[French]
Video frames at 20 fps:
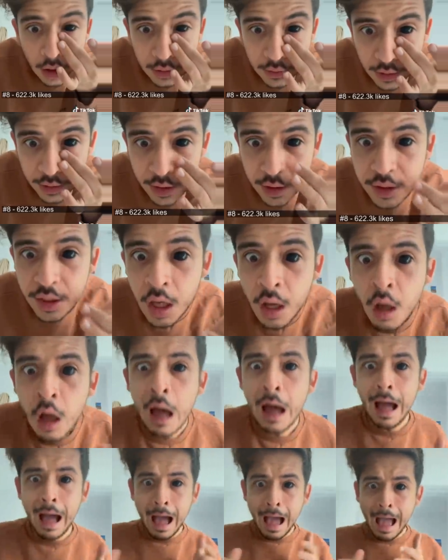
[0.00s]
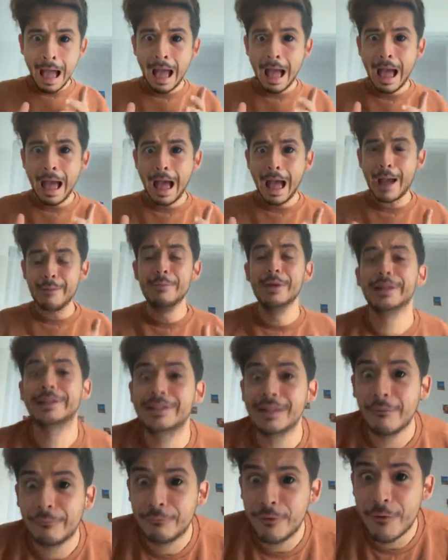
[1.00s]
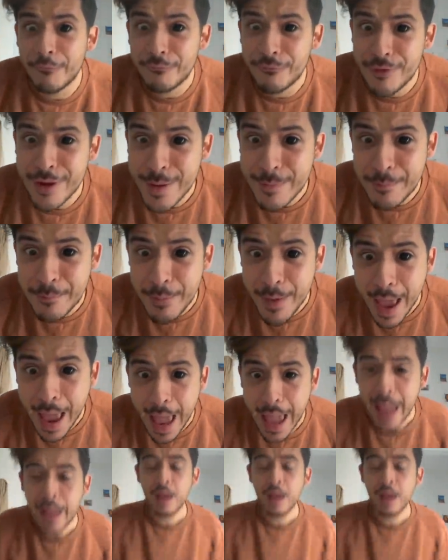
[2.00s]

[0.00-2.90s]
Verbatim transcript: y est, je... Ah Mais ça fait flipper Ah,